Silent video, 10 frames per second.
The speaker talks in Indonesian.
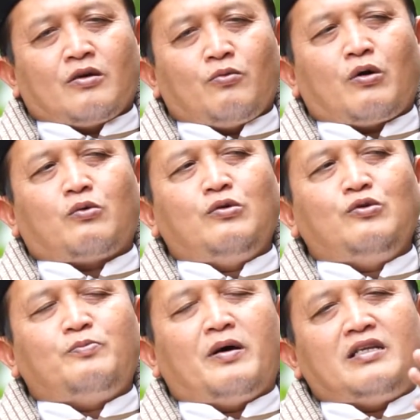wa
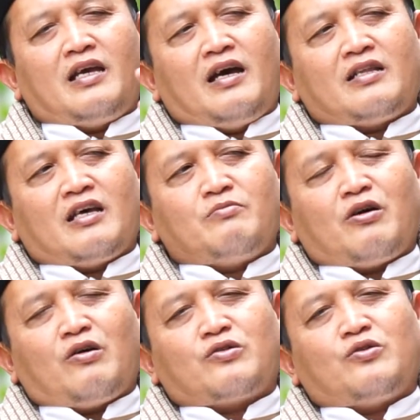kullu bani Adam
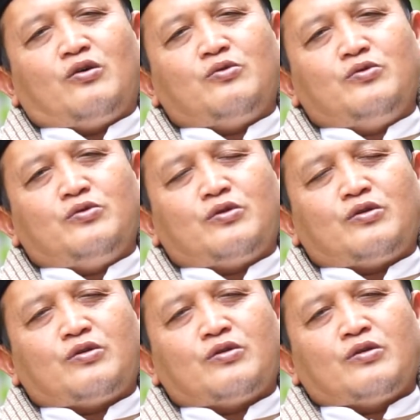khatta'un,
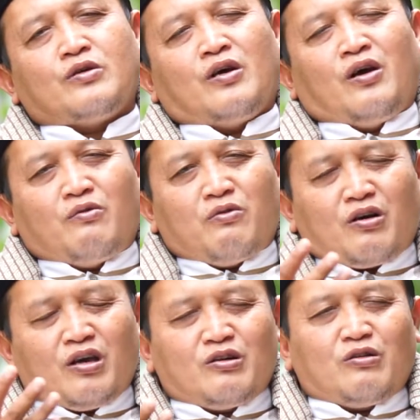wa
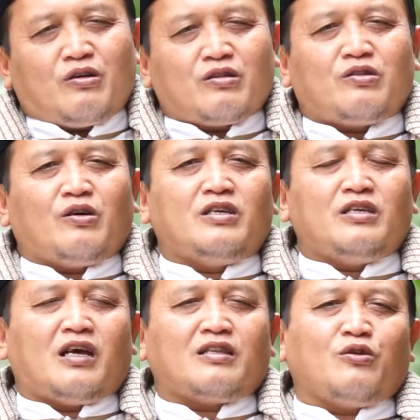khairul khatta'in
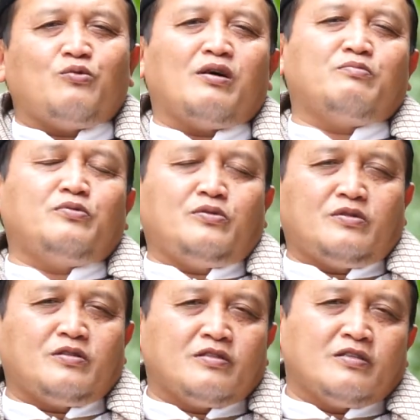atau wabun."
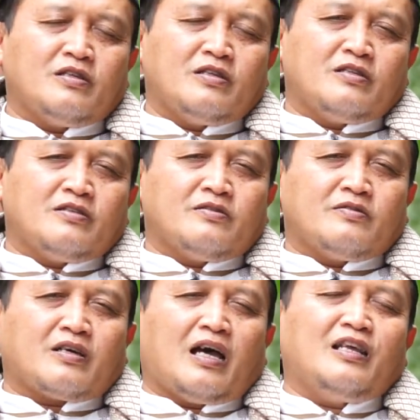
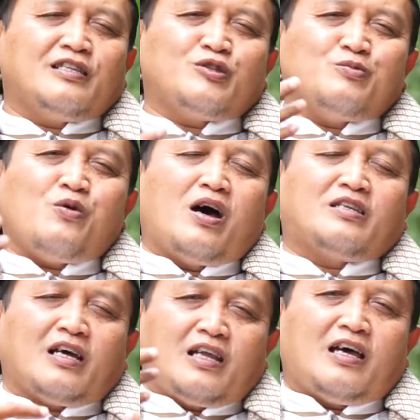Kalian semua
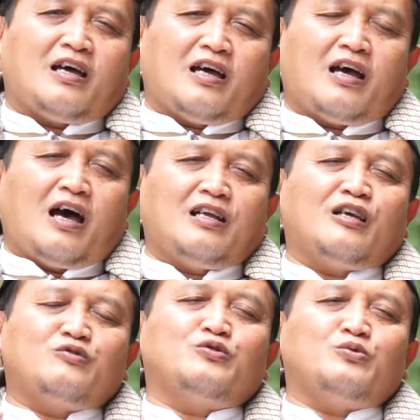adalah
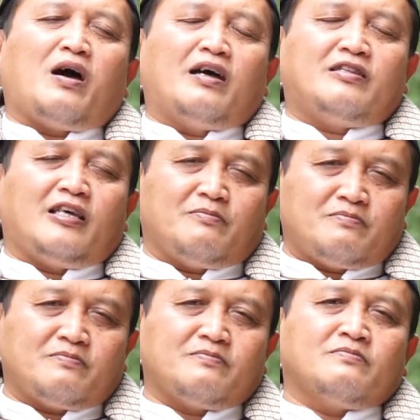anak cucu
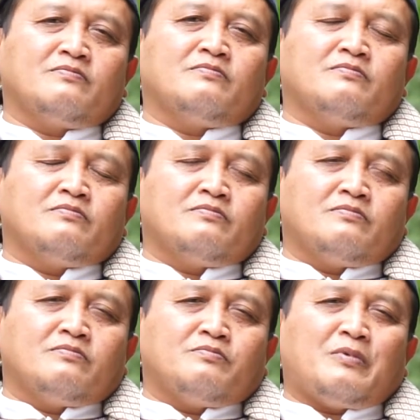Adam,
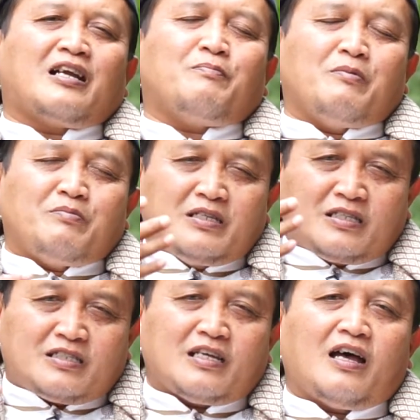para
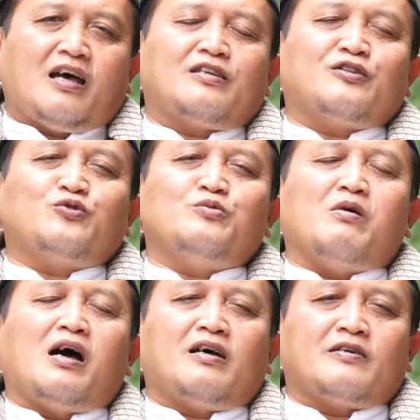pemirsa di
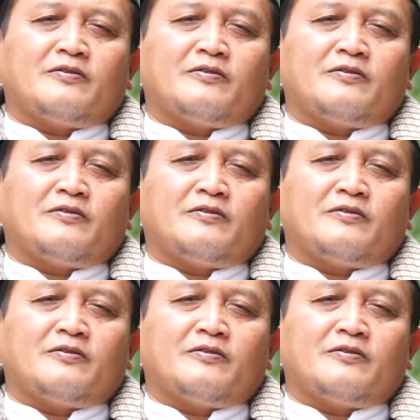rumah,